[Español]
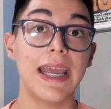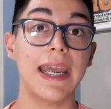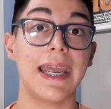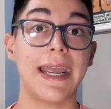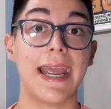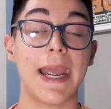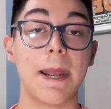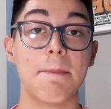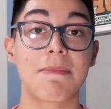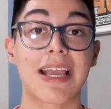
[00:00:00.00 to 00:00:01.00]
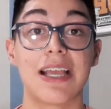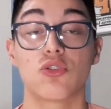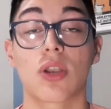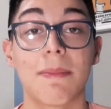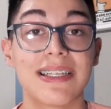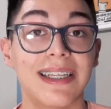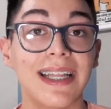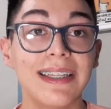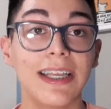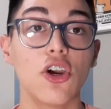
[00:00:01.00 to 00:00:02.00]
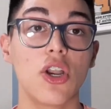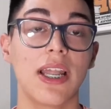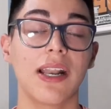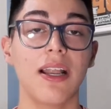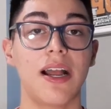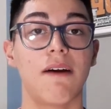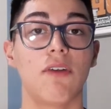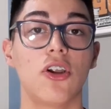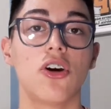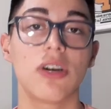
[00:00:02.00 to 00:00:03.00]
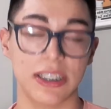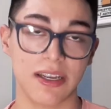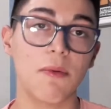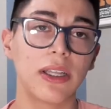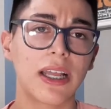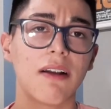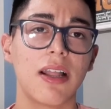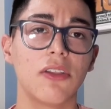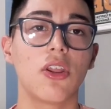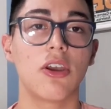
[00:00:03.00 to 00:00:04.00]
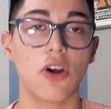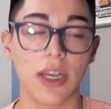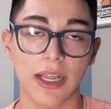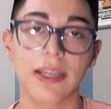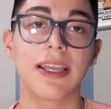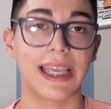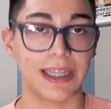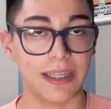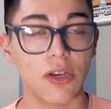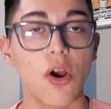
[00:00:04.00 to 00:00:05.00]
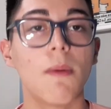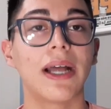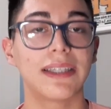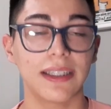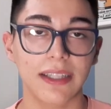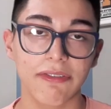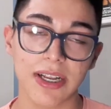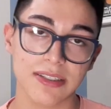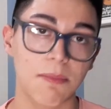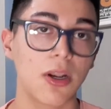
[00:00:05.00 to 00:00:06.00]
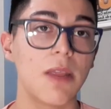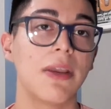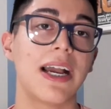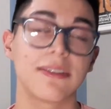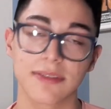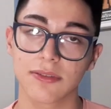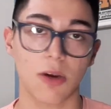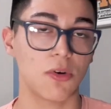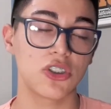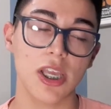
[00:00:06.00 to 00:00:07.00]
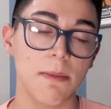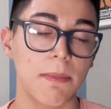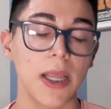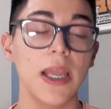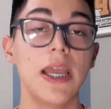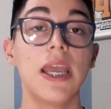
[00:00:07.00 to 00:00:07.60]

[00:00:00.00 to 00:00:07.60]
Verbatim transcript: Eh, su representante Oler habló, que ya vamos a estar hablando de Oler, que tiró bastantes frases polémicas como siempre,